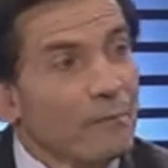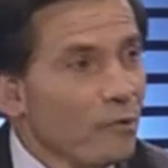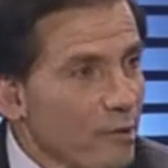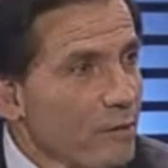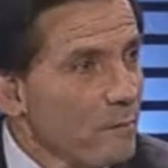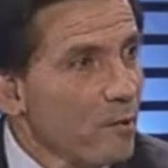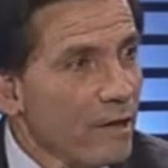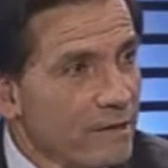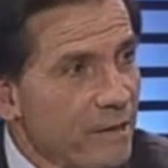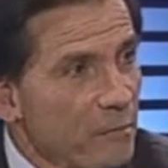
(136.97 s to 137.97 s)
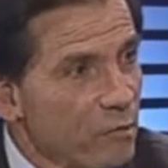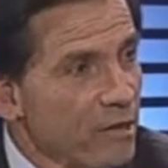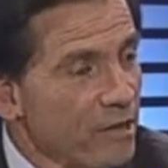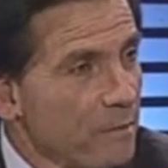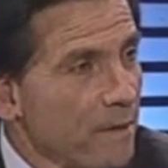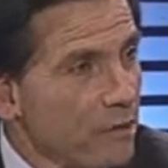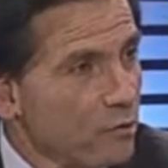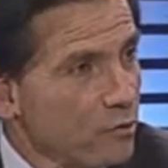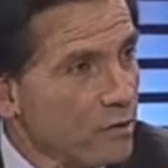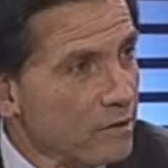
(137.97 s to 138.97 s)
por ejemplo, las, estas mujeres
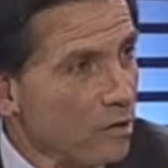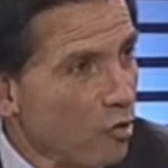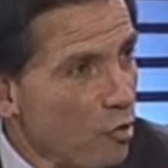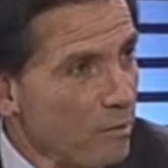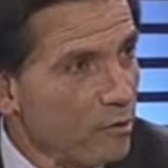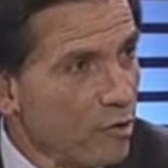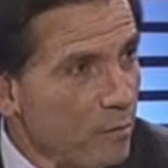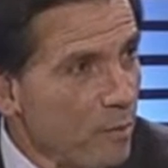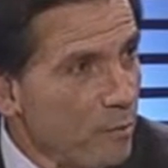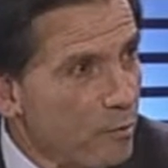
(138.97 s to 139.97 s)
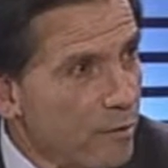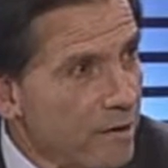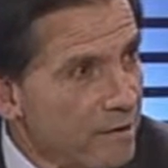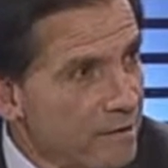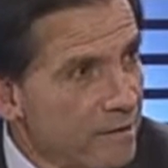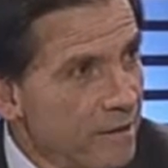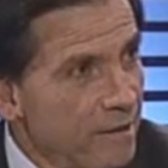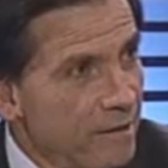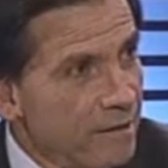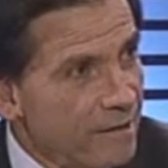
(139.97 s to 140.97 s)
valiosas de los comedores populares
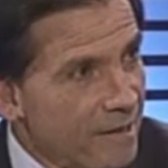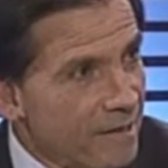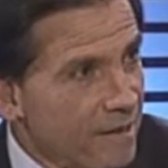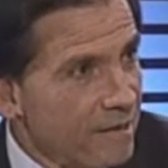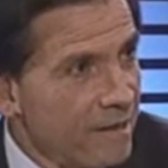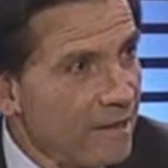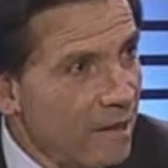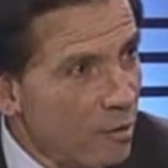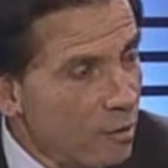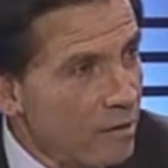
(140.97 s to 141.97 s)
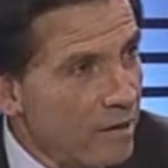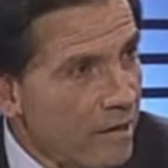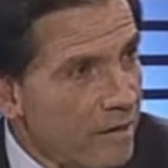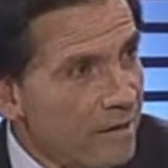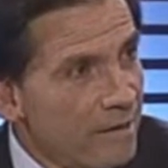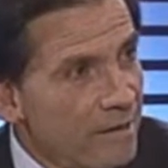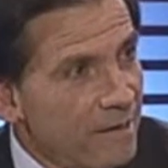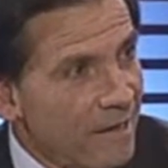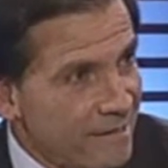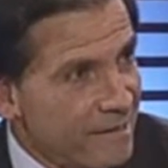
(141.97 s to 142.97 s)
que llenan la olla
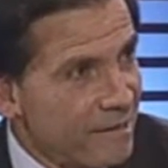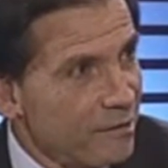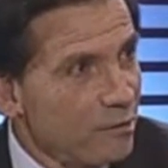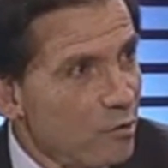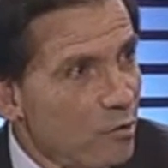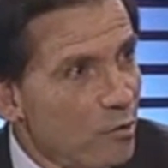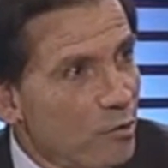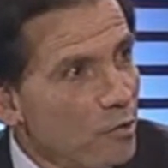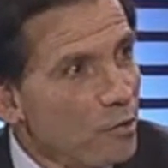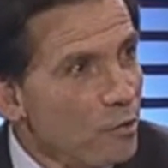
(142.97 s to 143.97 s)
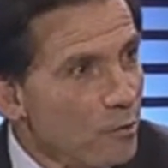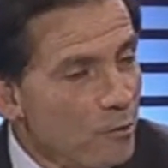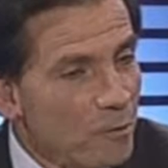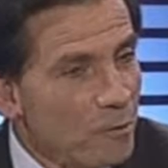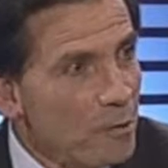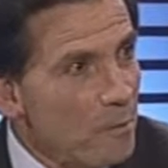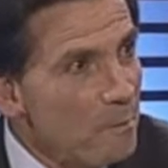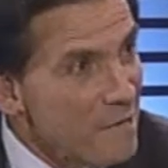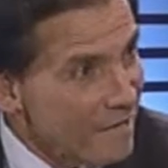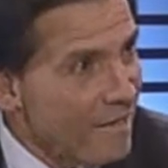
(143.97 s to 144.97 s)
haciendo
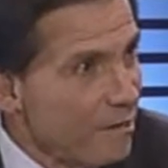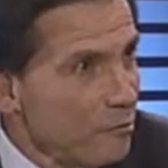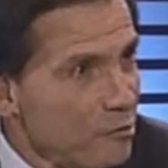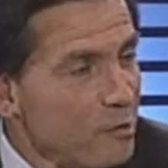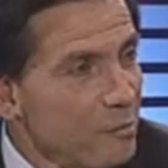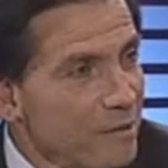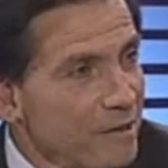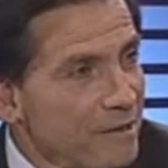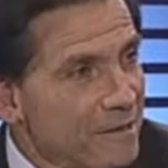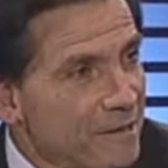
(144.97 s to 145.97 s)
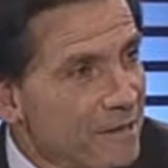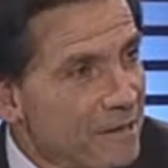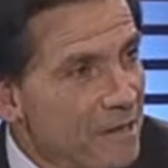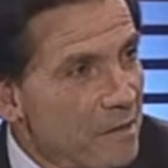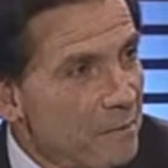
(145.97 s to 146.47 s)
milagros, se puede decir,